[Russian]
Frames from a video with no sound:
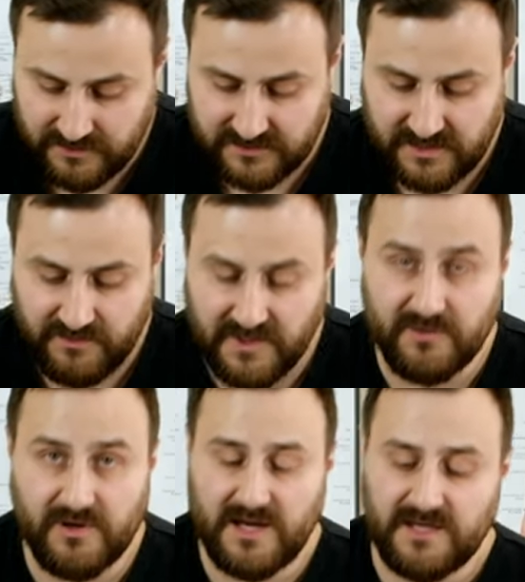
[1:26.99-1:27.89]

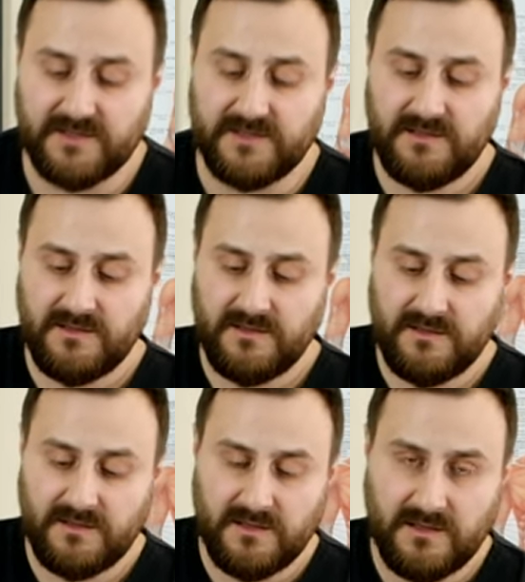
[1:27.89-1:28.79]
Сгибаю колено.
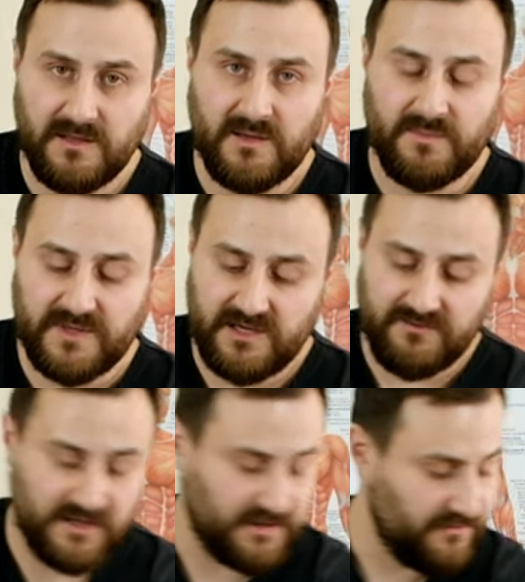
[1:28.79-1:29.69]

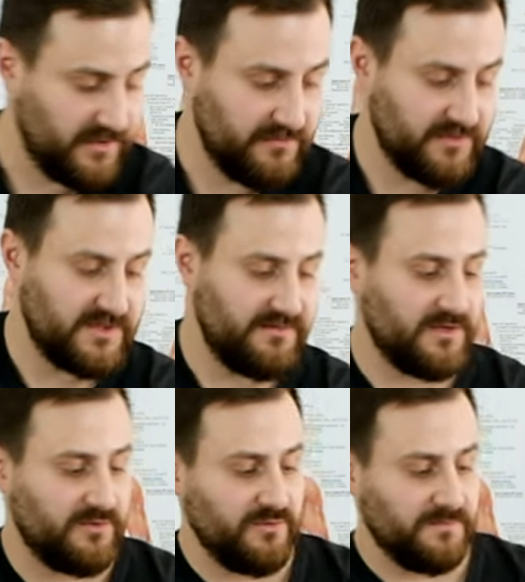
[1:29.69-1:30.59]
Прихватываю его
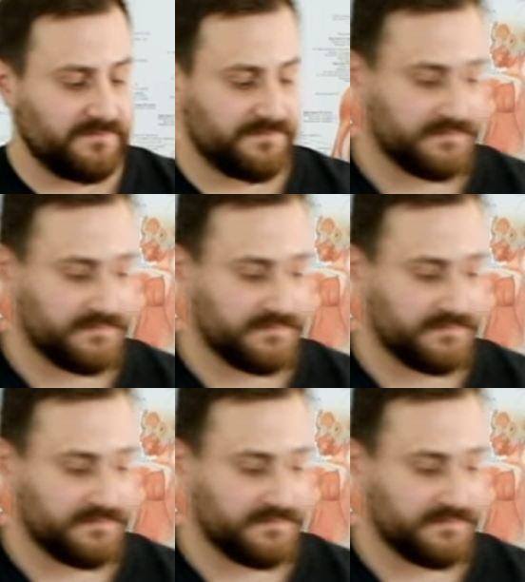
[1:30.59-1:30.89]
сверху.